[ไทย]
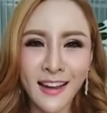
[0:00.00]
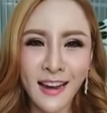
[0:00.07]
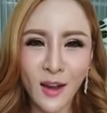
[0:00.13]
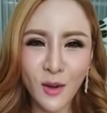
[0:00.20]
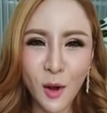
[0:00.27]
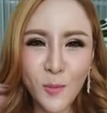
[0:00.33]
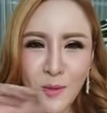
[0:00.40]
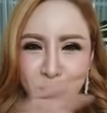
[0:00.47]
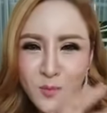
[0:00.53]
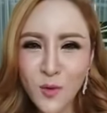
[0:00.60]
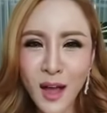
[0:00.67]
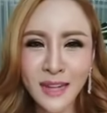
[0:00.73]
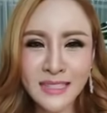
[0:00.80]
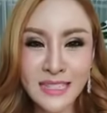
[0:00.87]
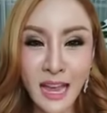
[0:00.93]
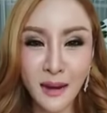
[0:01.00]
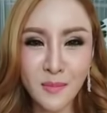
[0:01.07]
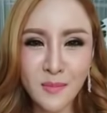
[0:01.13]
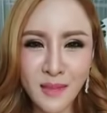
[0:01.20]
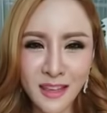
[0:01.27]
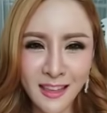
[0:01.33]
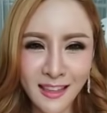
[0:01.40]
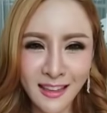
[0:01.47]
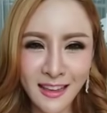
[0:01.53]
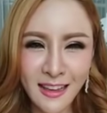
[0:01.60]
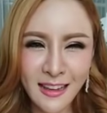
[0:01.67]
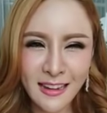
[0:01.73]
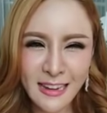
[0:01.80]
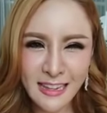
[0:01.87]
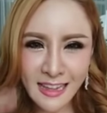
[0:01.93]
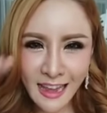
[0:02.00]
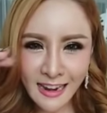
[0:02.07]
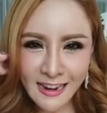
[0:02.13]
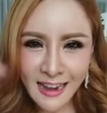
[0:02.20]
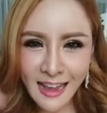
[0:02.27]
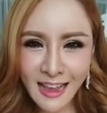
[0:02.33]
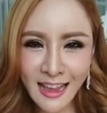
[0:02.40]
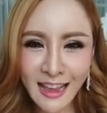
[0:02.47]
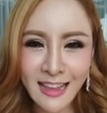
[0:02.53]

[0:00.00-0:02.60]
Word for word: แล้วก็พิมพ์ว่าฉันมี DNA